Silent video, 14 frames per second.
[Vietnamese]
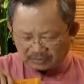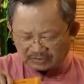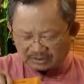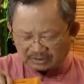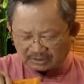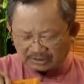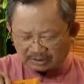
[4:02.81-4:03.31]

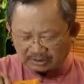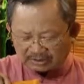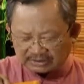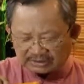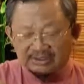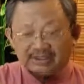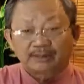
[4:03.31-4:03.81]
thì gót
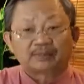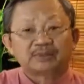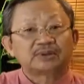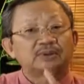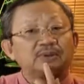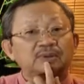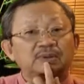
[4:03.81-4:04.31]
chân nó nằm ở
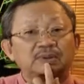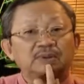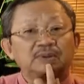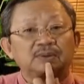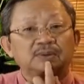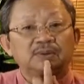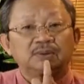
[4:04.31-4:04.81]
chỗ
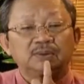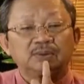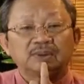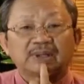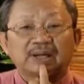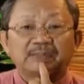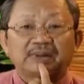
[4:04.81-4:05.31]
u
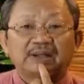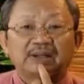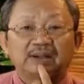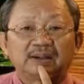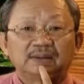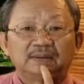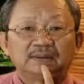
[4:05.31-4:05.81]
càm này nè
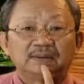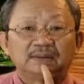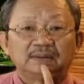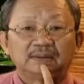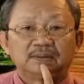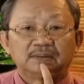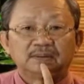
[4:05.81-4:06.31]

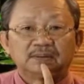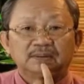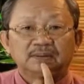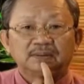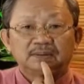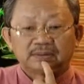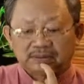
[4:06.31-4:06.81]

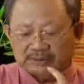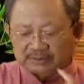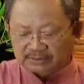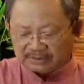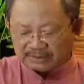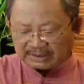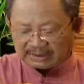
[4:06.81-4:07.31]
đó, chúng
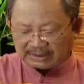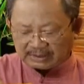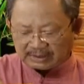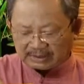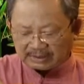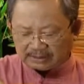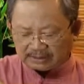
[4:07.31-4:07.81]
ta thấy gì
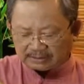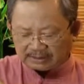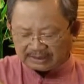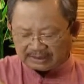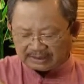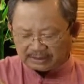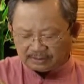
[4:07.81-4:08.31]
thì chúng ta
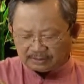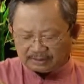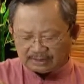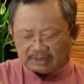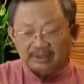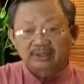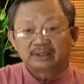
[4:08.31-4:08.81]
thấy đồ hình
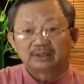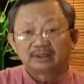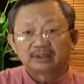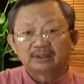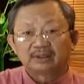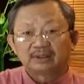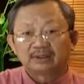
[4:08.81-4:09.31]

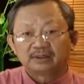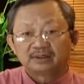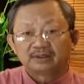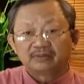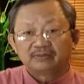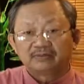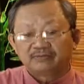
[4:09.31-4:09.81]

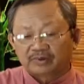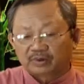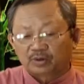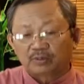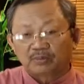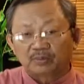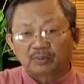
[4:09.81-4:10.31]
và có
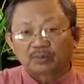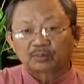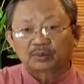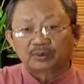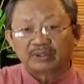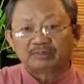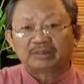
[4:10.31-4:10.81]
một, một đồ
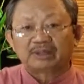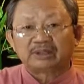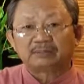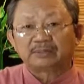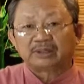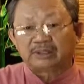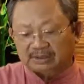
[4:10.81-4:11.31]
hình mà
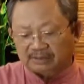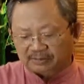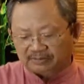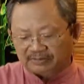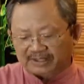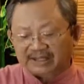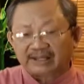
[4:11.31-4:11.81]
mà không có
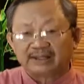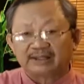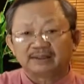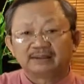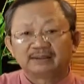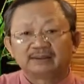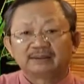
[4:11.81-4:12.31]
vẽ ở đây
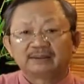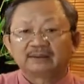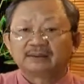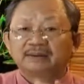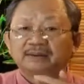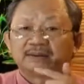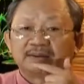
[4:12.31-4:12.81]

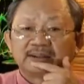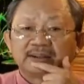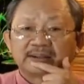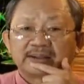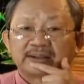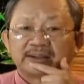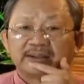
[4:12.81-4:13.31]
là cái